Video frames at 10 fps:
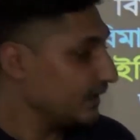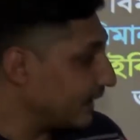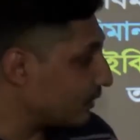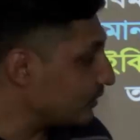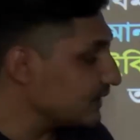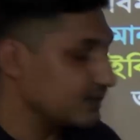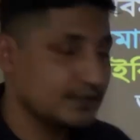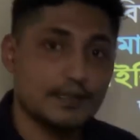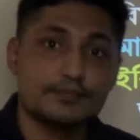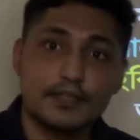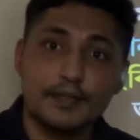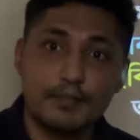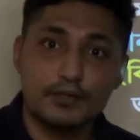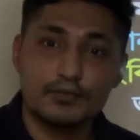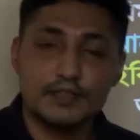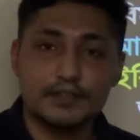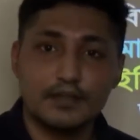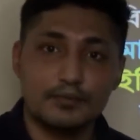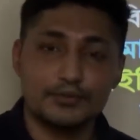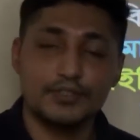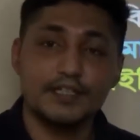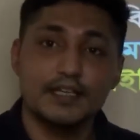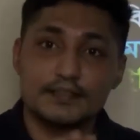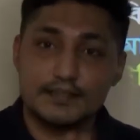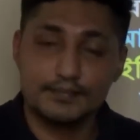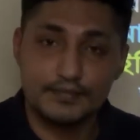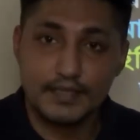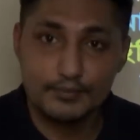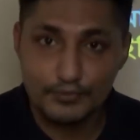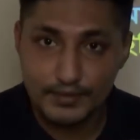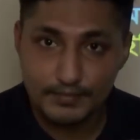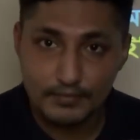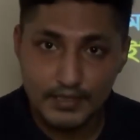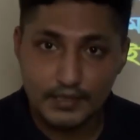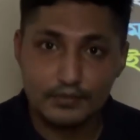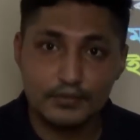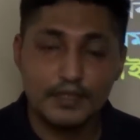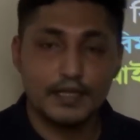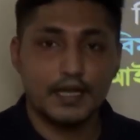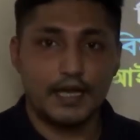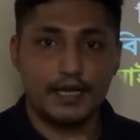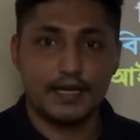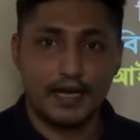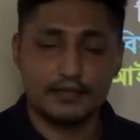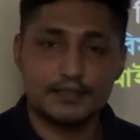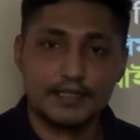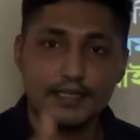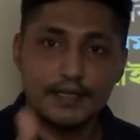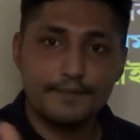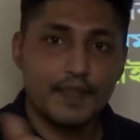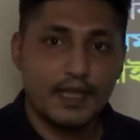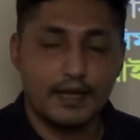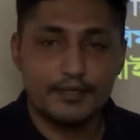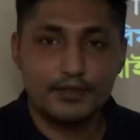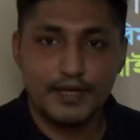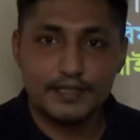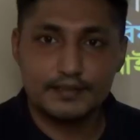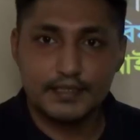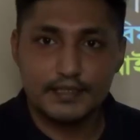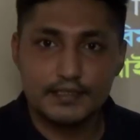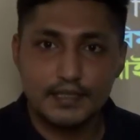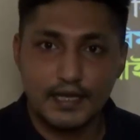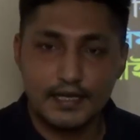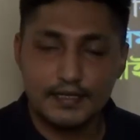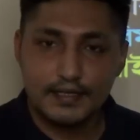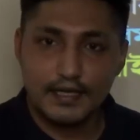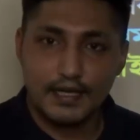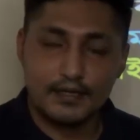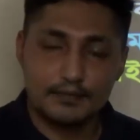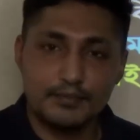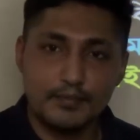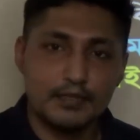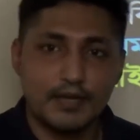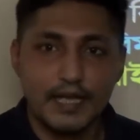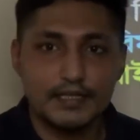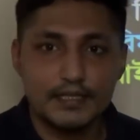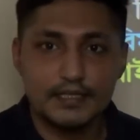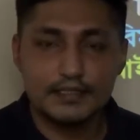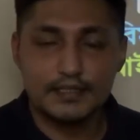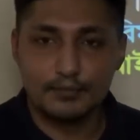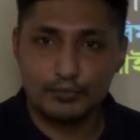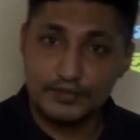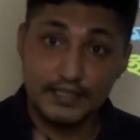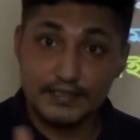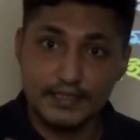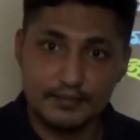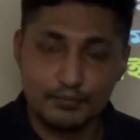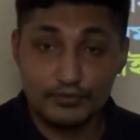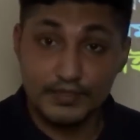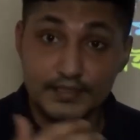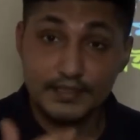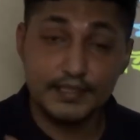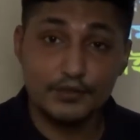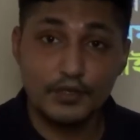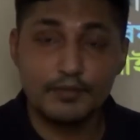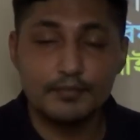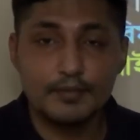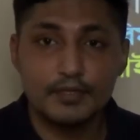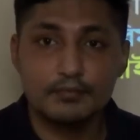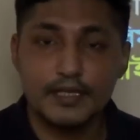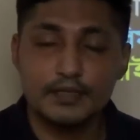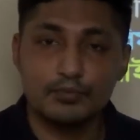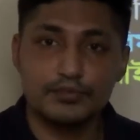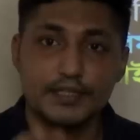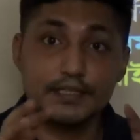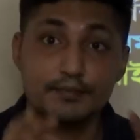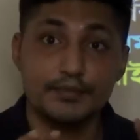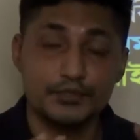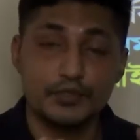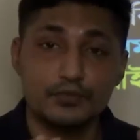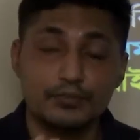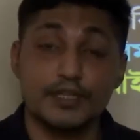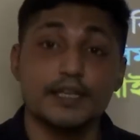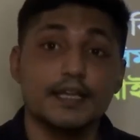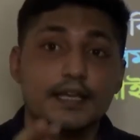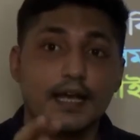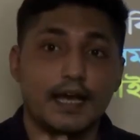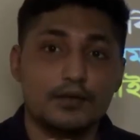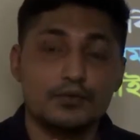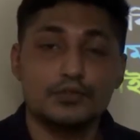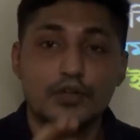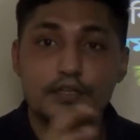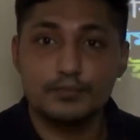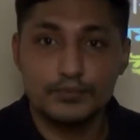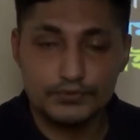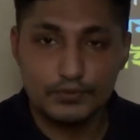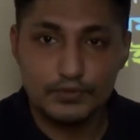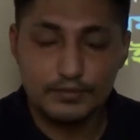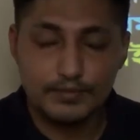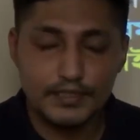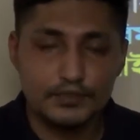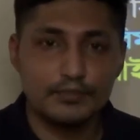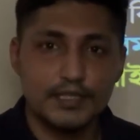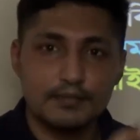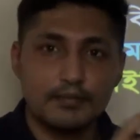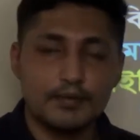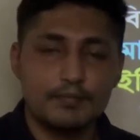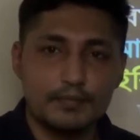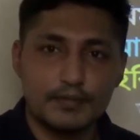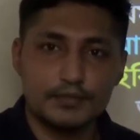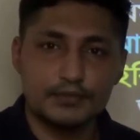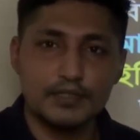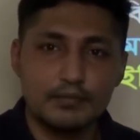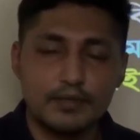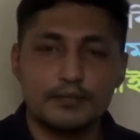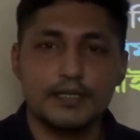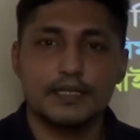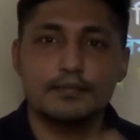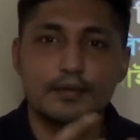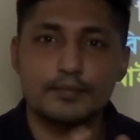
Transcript: দেখো নিচে সাবস্ক্রাইব বাটন আছে অবশ্যই সাবস্ক্রাইব করে ফেলবা কারণ আজ থেকে আমি কয়েকদিন বিমান বাহিনীর প্রত্যেক দিন প্রত্যেক দিন কিন্তু আমি বিমান বাহিনীর প্রত্যেকটা বিষয়ের উপরে কোন ধরনের প্রশ্ন হতে পারে তুমি কিভাবে প্রিপারেশন নেবা বা কিভাবে